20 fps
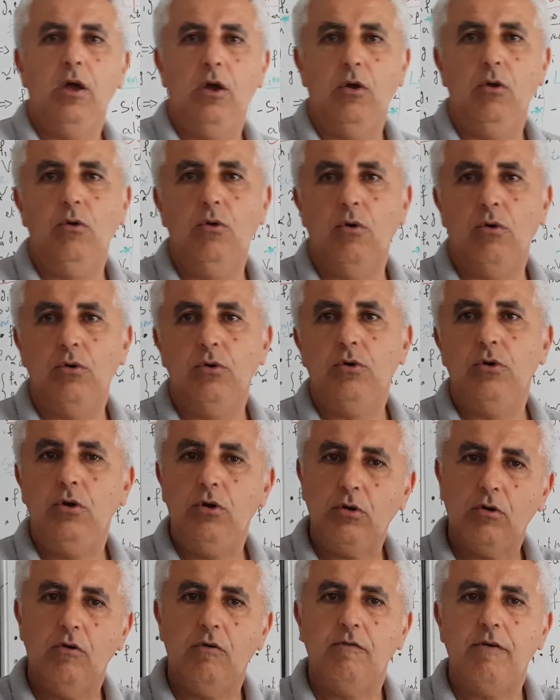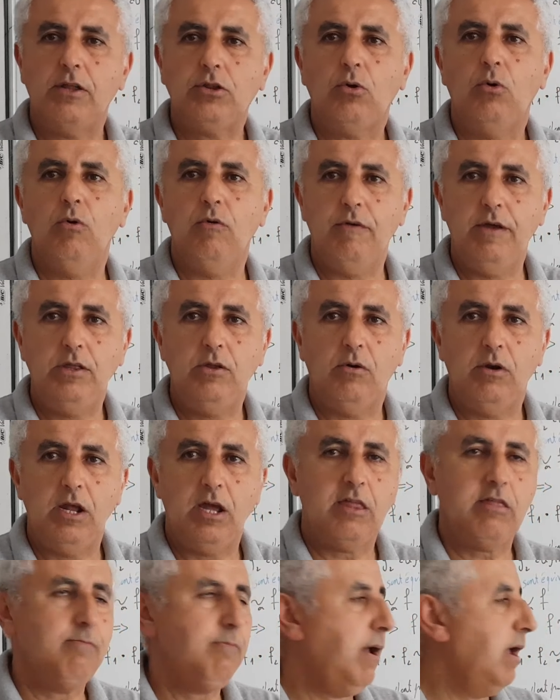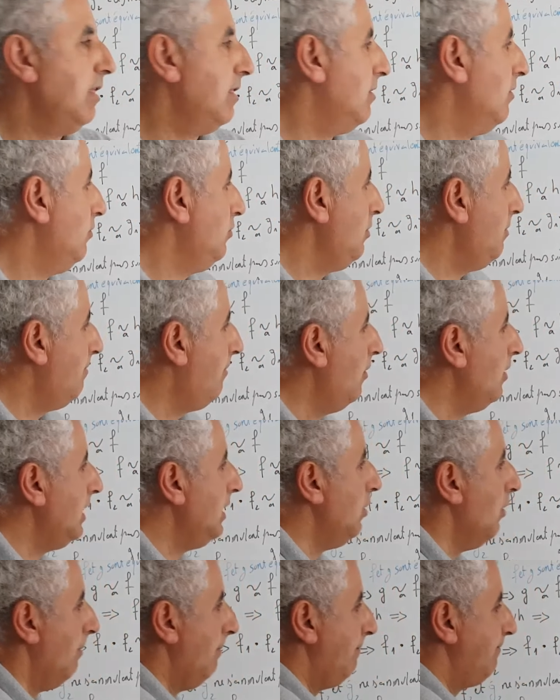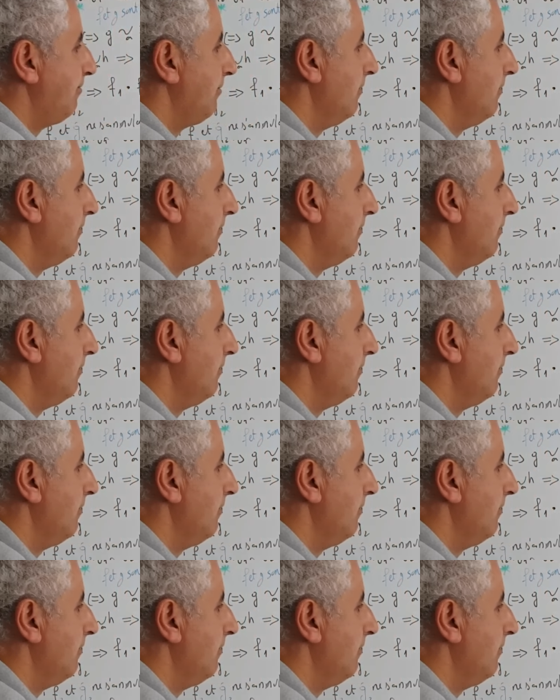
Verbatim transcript: non nul qu'on va trouver dans l'expression du polynôme.